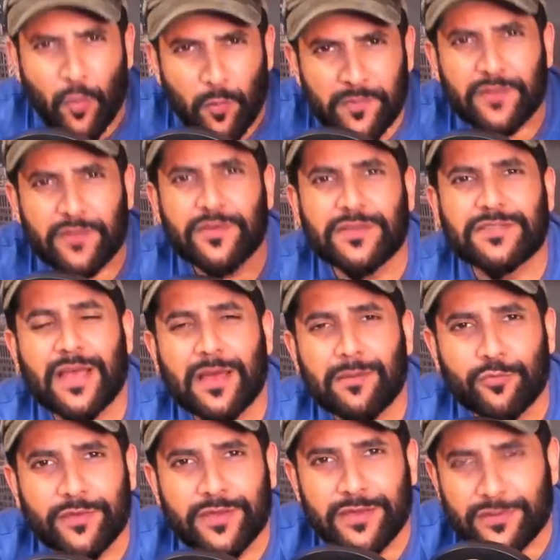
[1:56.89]
मोहम्मद रवि
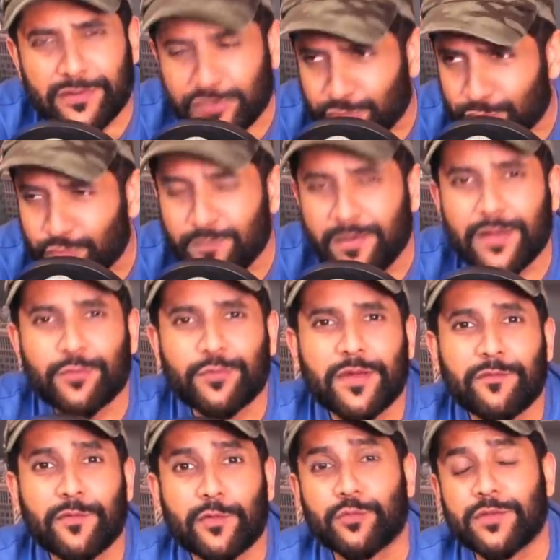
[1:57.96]
साहब हुए किशोर कुमार
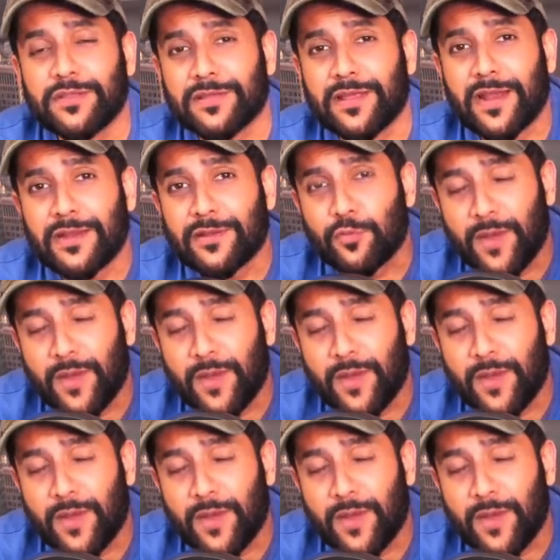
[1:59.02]
हुए फिर उदित नारायण